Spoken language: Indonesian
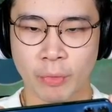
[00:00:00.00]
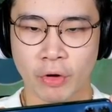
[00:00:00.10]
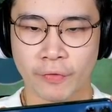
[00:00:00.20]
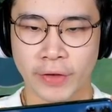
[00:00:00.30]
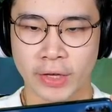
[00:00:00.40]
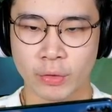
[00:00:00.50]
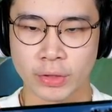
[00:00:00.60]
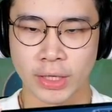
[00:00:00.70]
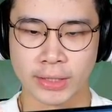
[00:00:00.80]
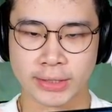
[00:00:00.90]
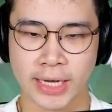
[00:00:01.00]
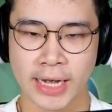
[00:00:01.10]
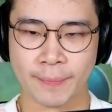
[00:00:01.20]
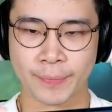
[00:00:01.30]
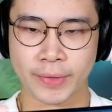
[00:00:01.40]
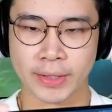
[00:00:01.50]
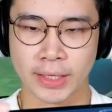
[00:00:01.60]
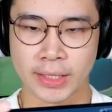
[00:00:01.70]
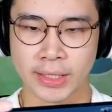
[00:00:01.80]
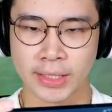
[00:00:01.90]
Poveus guys ya.
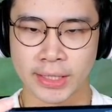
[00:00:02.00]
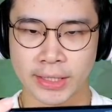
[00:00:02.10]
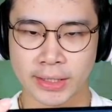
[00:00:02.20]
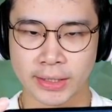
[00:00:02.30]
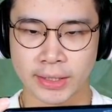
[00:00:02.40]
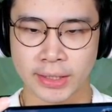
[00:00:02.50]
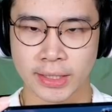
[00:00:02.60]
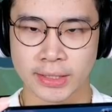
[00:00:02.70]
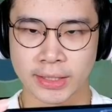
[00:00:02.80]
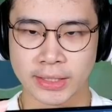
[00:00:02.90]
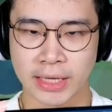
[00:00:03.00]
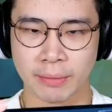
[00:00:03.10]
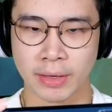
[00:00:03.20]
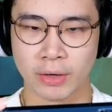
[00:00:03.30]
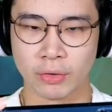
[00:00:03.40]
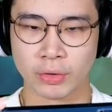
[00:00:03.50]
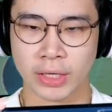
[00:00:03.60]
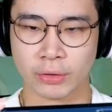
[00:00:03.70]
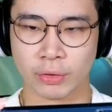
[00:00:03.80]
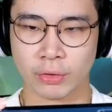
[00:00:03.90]
Jadi kita di sini sabar dulu,
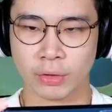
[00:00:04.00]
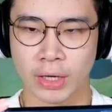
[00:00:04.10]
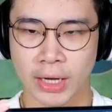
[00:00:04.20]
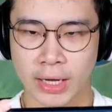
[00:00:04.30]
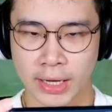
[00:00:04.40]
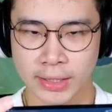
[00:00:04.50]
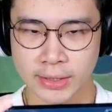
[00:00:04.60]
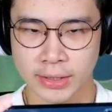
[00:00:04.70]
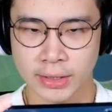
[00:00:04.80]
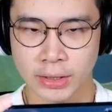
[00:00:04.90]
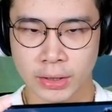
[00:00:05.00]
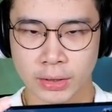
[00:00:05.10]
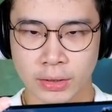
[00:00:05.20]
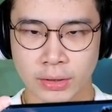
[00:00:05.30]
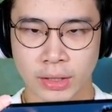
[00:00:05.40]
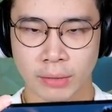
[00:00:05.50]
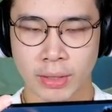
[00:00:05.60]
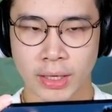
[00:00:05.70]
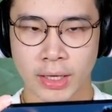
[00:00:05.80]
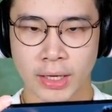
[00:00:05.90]
santuy dulu guys.
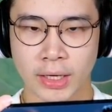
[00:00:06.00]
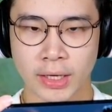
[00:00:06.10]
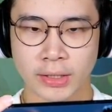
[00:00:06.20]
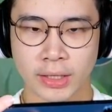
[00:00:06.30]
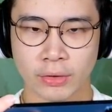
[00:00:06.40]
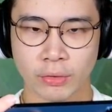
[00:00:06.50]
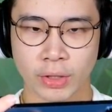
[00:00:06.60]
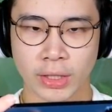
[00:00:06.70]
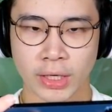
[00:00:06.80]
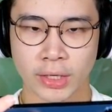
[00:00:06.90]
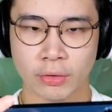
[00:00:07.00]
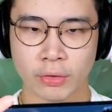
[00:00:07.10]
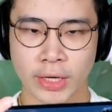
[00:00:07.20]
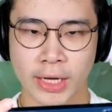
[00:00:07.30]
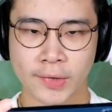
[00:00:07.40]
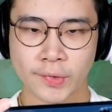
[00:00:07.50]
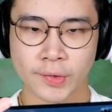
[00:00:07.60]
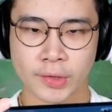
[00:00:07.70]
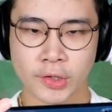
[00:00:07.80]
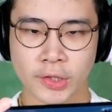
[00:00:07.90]
Sabar, santuy, kita clear dulu ya.
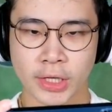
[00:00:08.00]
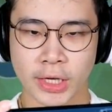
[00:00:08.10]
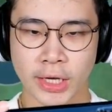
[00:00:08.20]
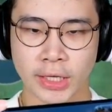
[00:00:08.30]
Oke,